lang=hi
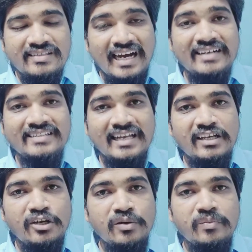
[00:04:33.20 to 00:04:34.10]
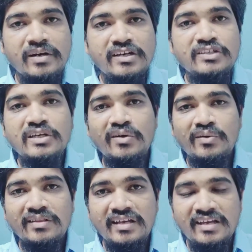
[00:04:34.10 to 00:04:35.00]
साठ साल की उम्र की
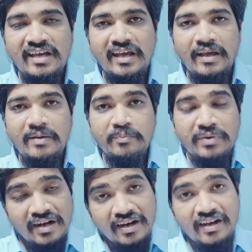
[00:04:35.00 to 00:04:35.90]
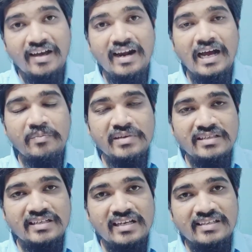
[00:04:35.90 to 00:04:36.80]
जरूरत नहीं है पर अगर आप
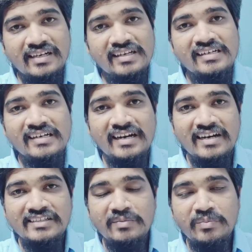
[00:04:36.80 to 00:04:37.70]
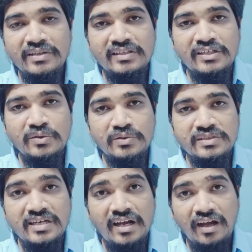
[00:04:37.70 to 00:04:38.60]
इस किसान क्रेडिट कार्ड संबंधी
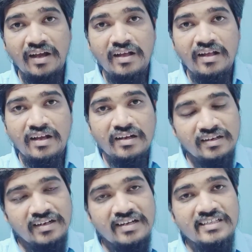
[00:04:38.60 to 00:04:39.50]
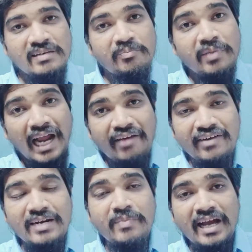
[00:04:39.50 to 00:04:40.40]
योजना अगर किसी
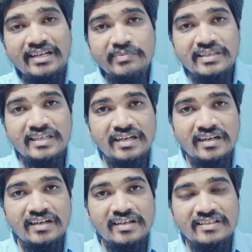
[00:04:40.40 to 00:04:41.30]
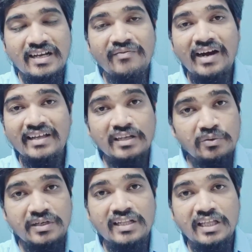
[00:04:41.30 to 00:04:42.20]
प्राइवेट बैंक में से अगर इसका फायदा
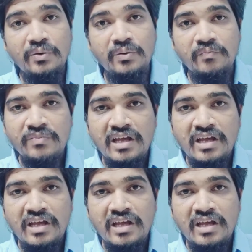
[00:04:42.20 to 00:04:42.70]
उठाते हो